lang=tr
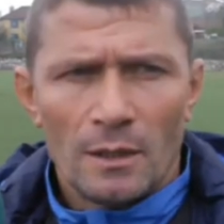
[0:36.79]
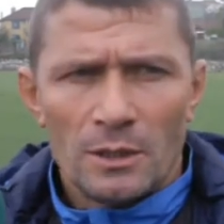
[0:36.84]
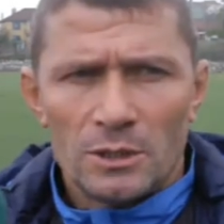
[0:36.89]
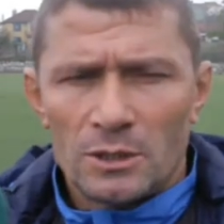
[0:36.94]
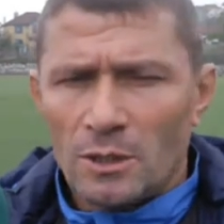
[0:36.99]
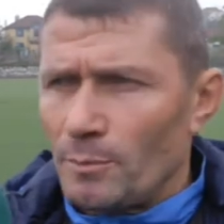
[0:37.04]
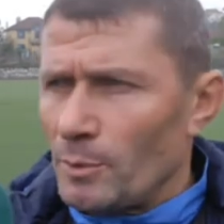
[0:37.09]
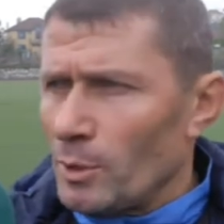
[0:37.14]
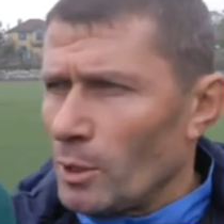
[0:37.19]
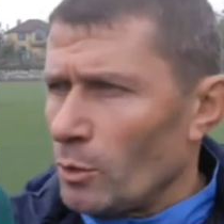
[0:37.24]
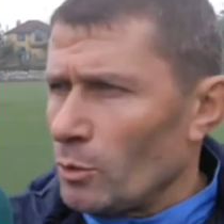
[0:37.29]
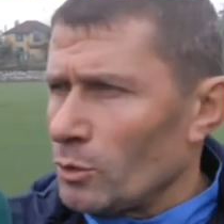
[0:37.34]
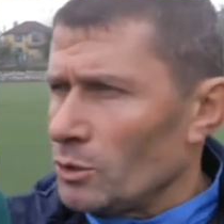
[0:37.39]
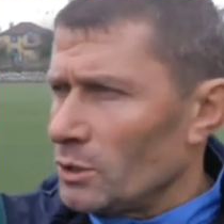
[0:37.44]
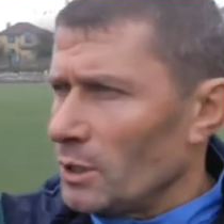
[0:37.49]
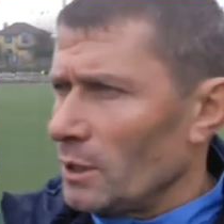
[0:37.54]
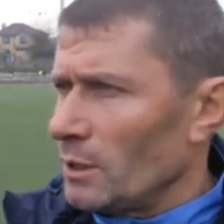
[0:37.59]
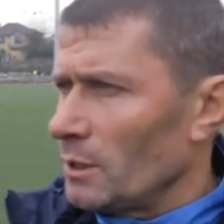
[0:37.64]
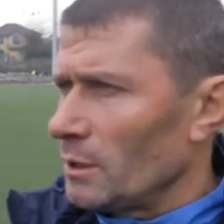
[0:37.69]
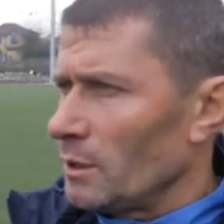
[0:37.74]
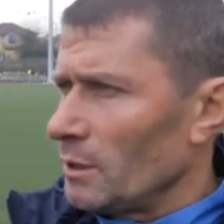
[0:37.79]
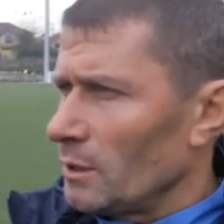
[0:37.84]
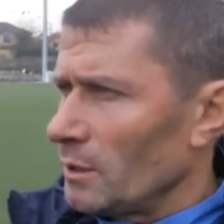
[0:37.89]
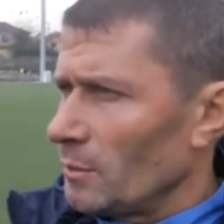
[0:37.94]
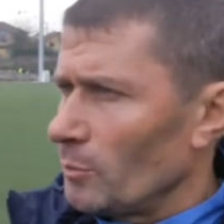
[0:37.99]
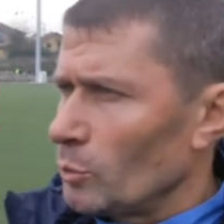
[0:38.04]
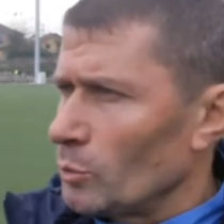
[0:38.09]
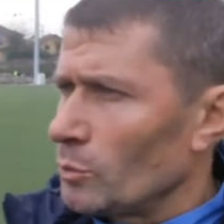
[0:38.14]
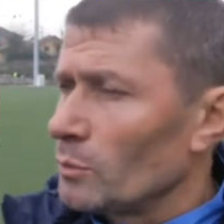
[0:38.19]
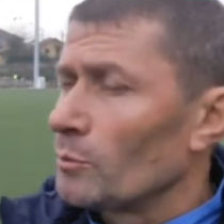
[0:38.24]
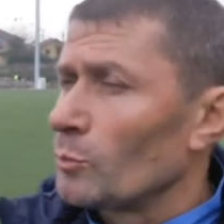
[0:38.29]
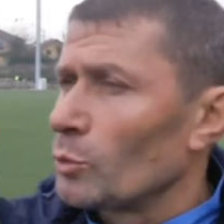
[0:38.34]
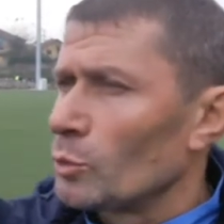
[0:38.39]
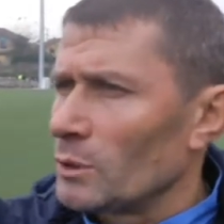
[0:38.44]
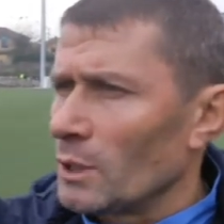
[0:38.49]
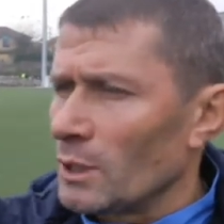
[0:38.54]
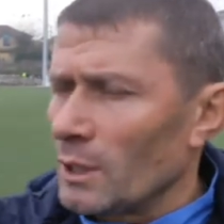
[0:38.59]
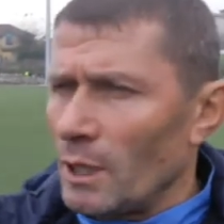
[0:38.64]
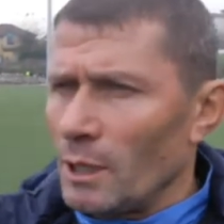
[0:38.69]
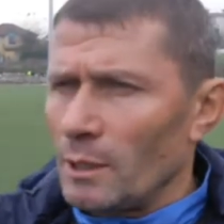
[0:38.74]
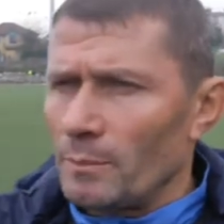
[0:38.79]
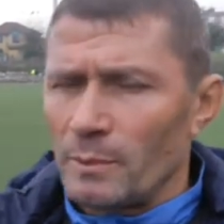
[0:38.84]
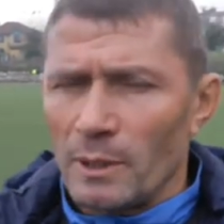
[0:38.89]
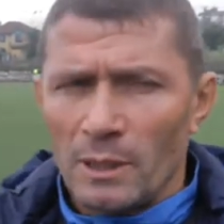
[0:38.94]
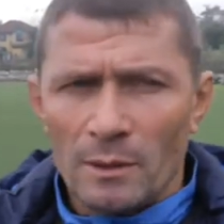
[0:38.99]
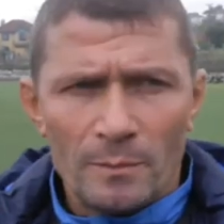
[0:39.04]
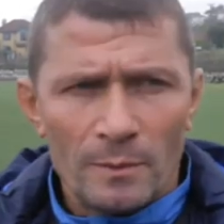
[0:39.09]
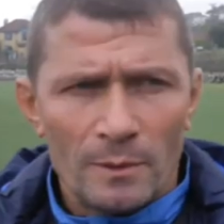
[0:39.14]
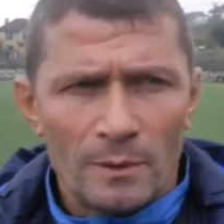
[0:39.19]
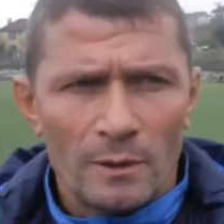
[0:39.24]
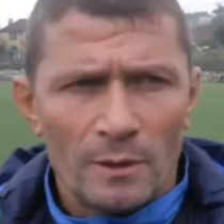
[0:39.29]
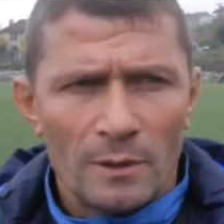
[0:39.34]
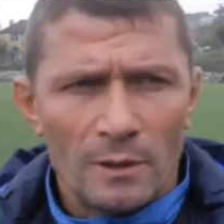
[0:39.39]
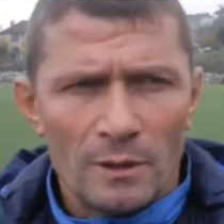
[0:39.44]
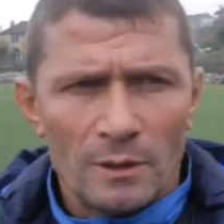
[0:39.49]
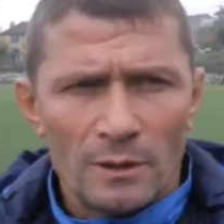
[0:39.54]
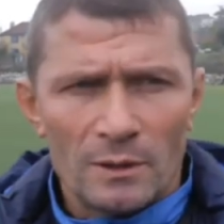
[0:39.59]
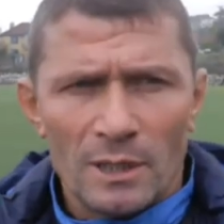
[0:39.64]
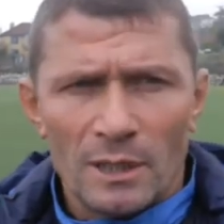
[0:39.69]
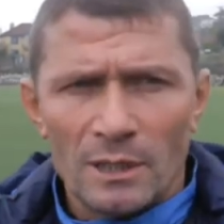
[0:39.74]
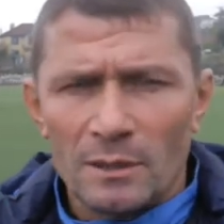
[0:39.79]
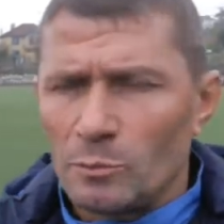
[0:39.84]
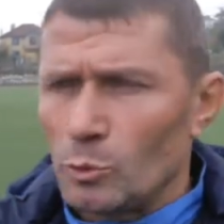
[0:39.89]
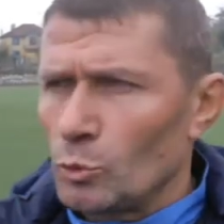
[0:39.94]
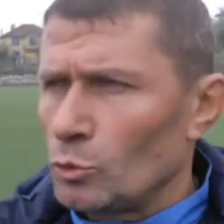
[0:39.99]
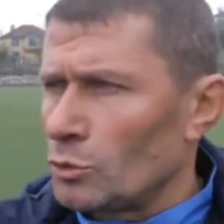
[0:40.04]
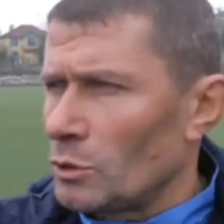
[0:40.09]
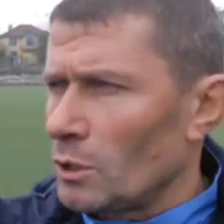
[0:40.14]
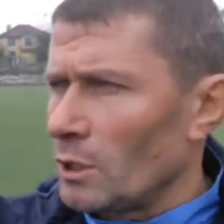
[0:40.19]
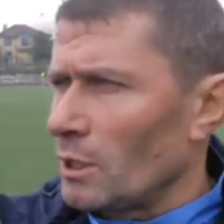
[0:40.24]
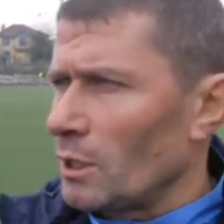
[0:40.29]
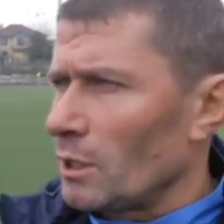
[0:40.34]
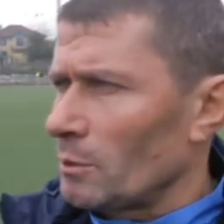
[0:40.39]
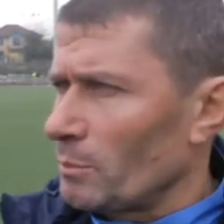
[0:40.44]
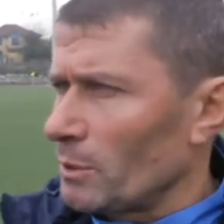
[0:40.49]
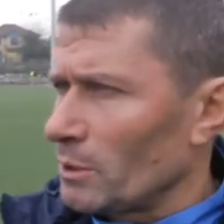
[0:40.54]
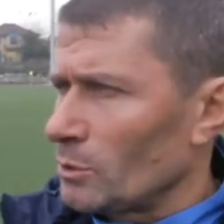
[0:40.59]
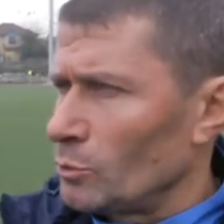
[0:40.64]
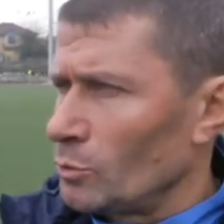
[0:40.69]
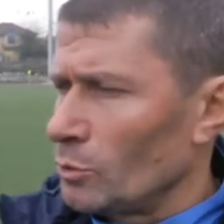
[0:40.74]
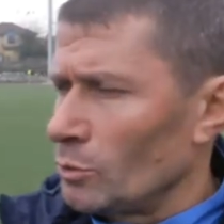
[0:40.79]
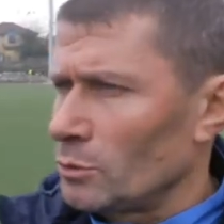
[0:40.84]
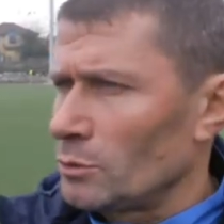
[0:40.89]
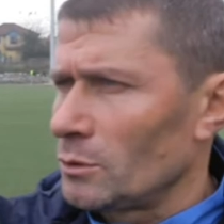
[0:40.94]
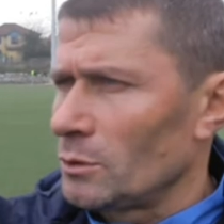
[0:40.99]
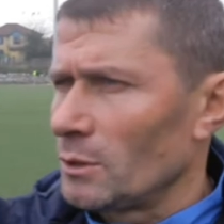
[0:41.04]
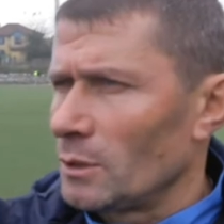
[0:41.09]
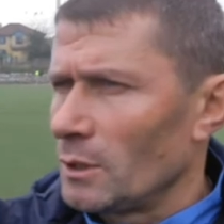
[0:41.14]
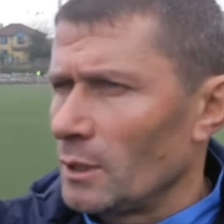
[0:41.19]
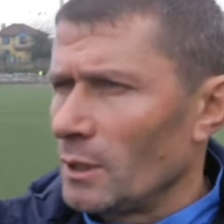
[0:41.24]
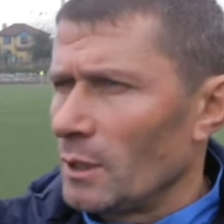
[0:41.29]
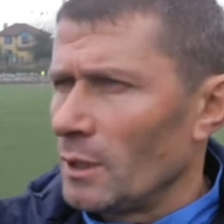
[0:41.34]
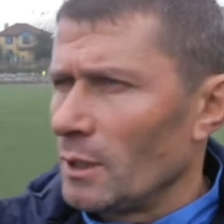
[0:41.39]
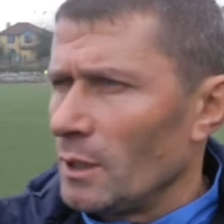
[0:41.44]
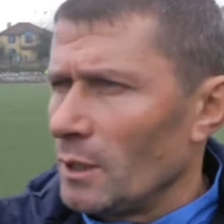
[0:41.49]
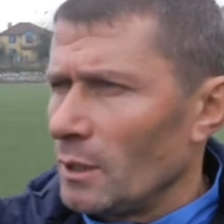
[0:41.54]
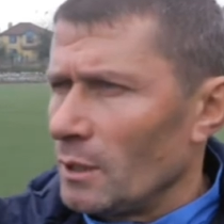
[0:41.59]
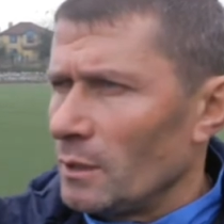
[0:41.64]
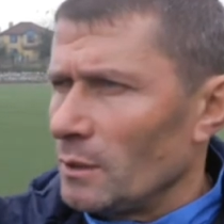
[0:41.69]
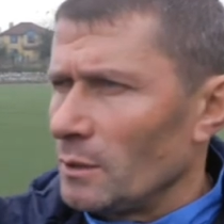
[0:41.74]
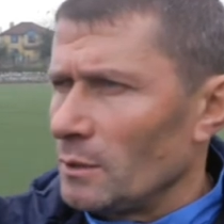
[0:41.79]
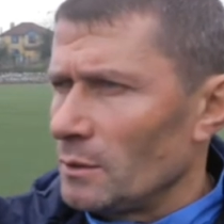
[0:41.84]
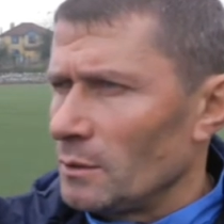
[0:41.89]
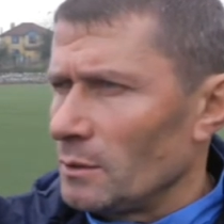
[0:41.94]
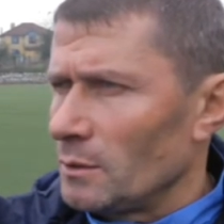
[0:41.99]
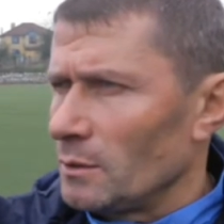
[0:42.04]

İşte bir an önce e, bugün buradan galip gelip e, kendimizi üst sıralara atmak istiyoruz. E,